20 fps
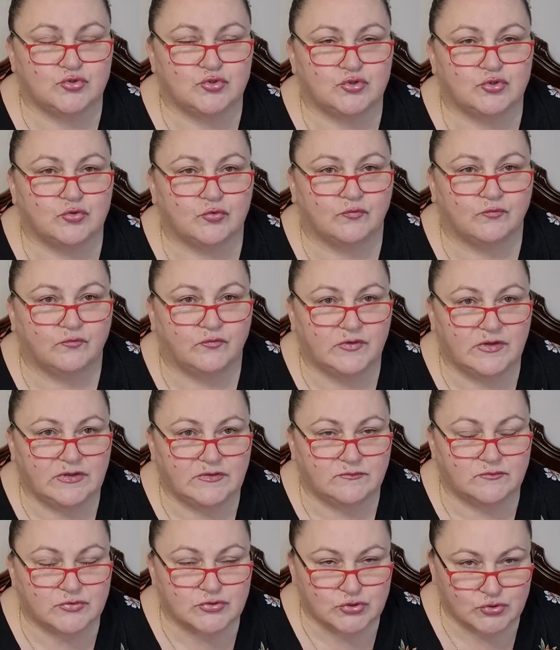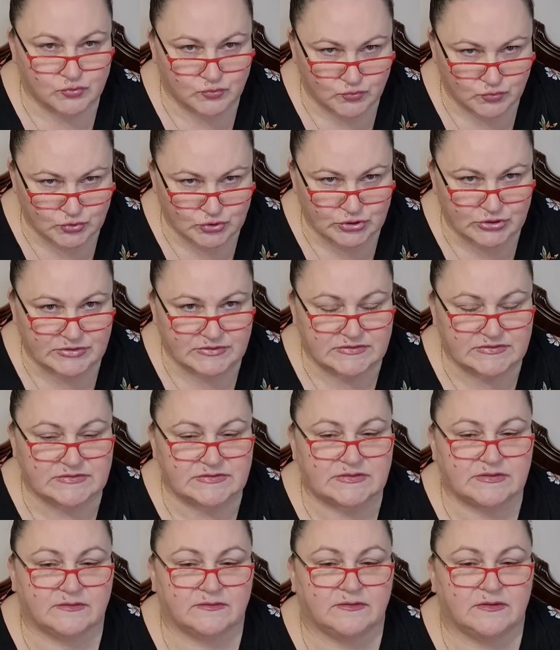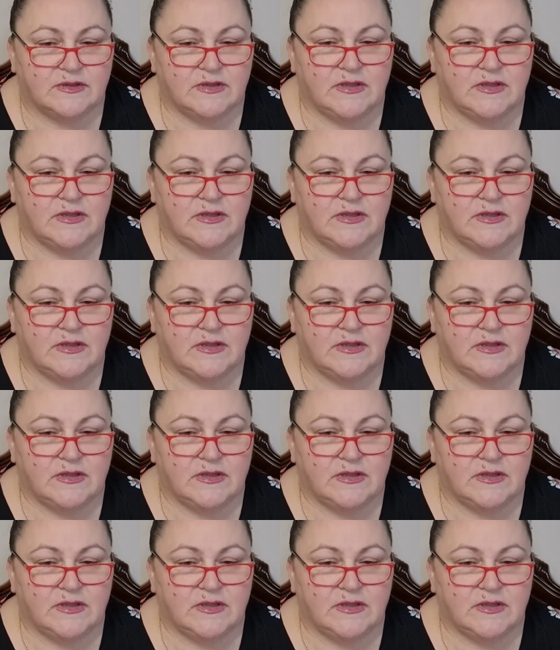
что вы его слушаете,